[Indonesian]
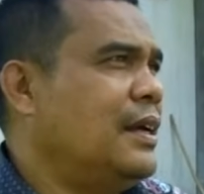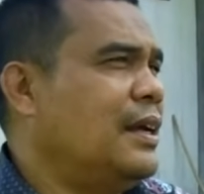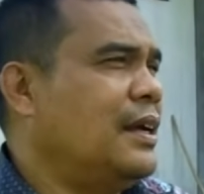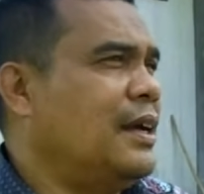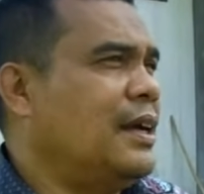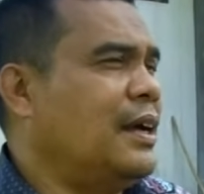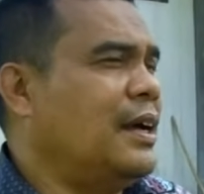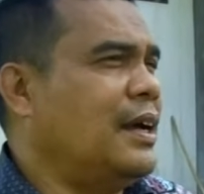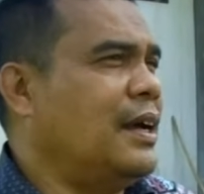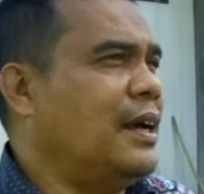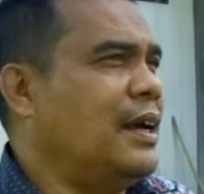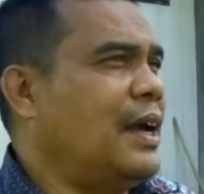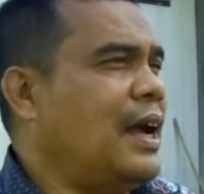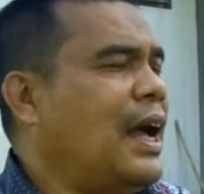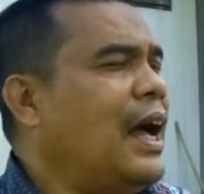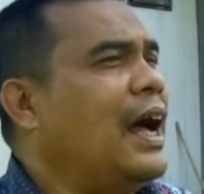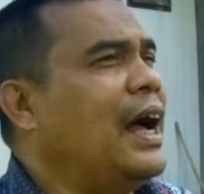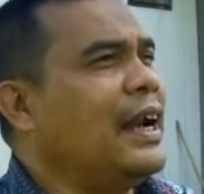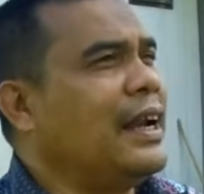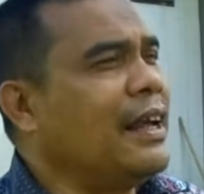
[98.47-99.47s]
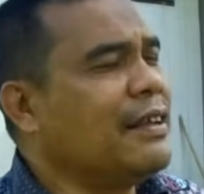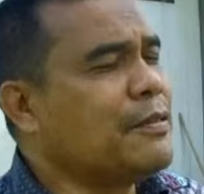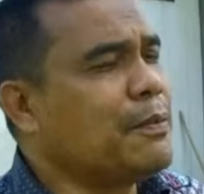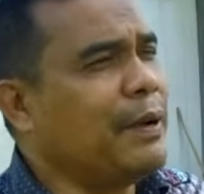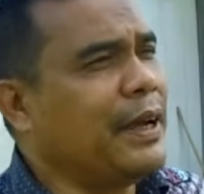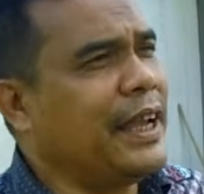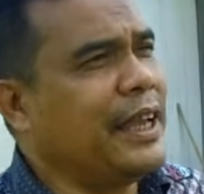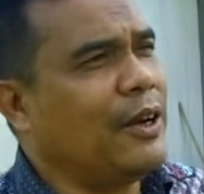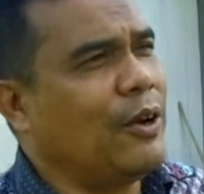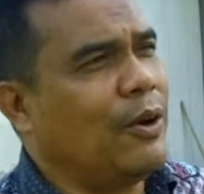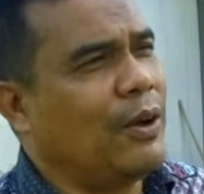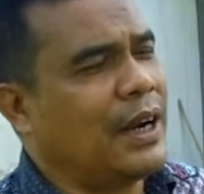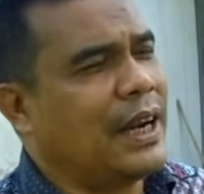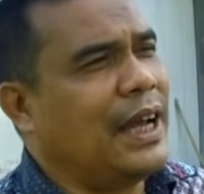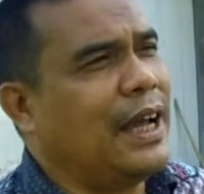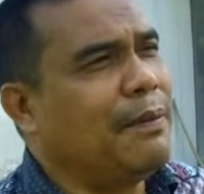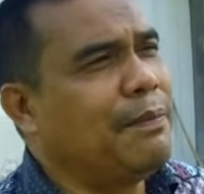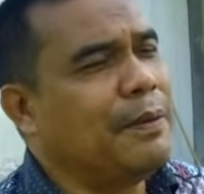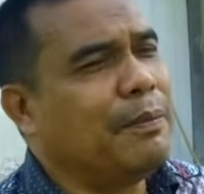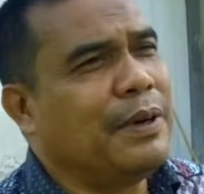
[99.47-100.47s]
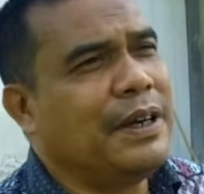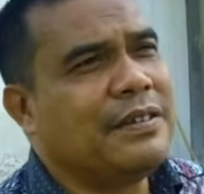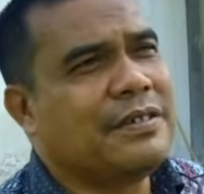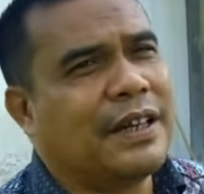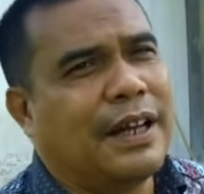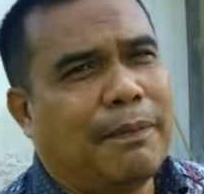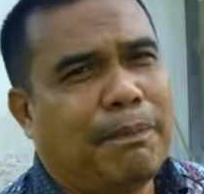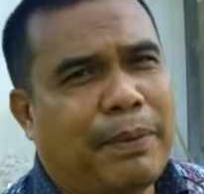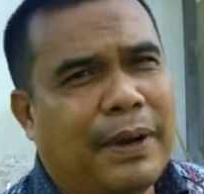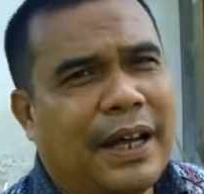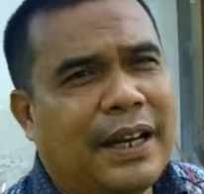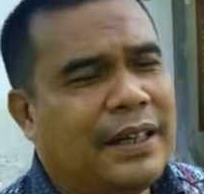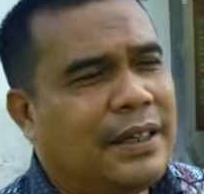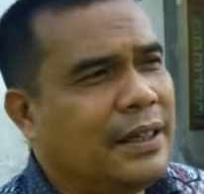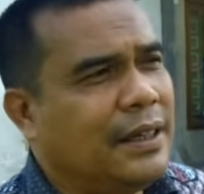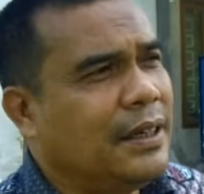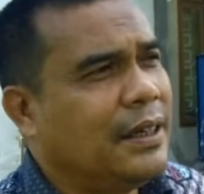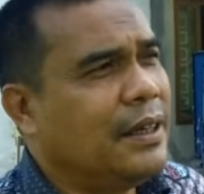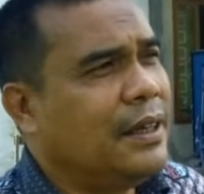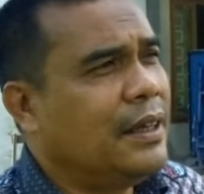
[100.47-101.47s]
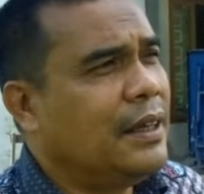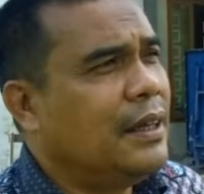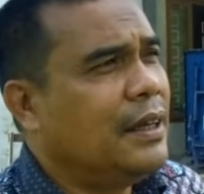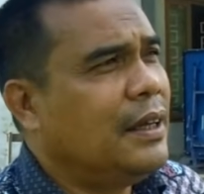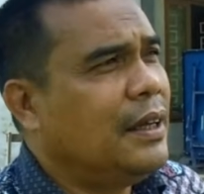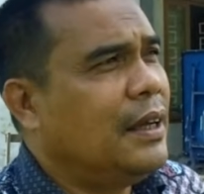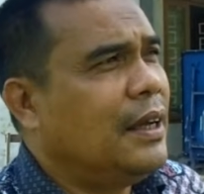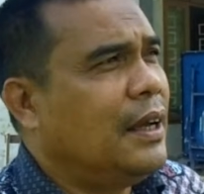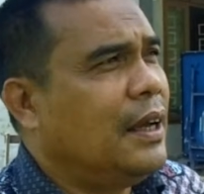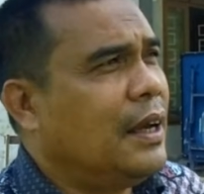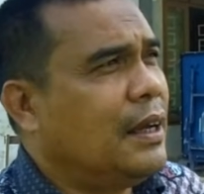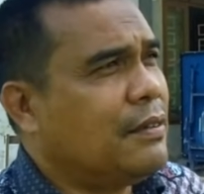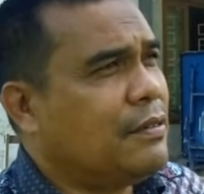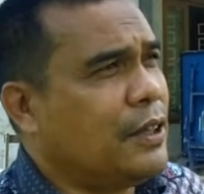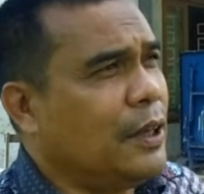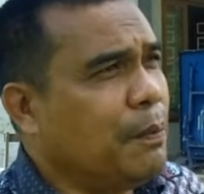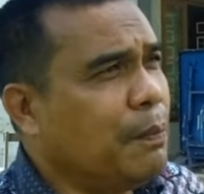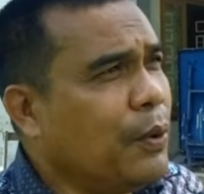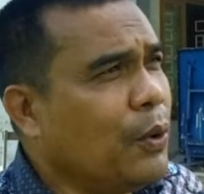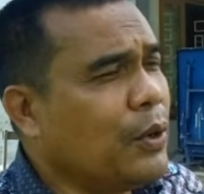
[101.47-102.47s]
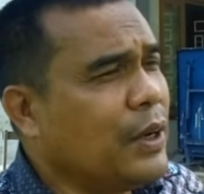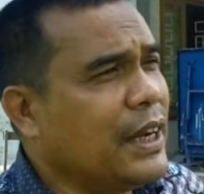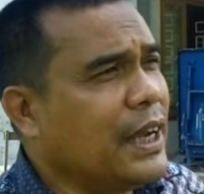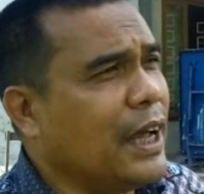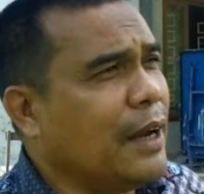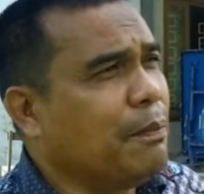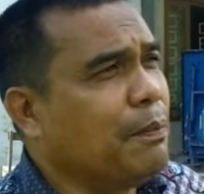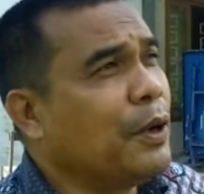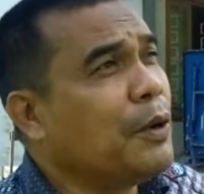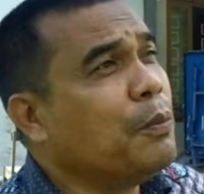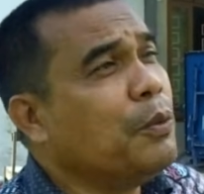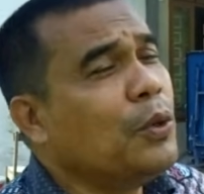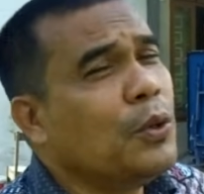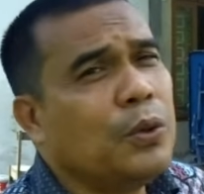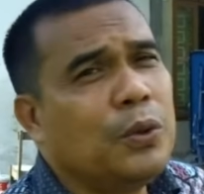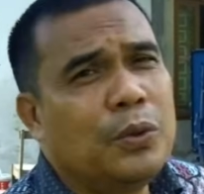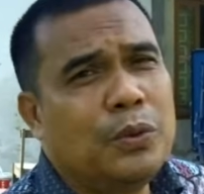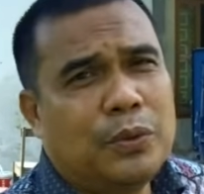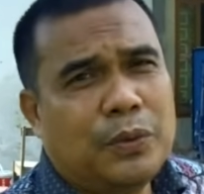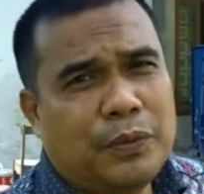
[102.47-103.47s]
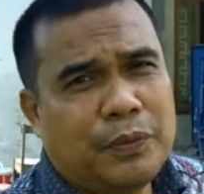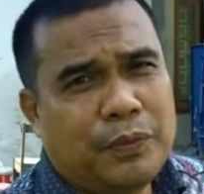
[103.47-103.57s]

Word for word: Uh, ada sebagian orang membeli senapan sibuk dengan berburu.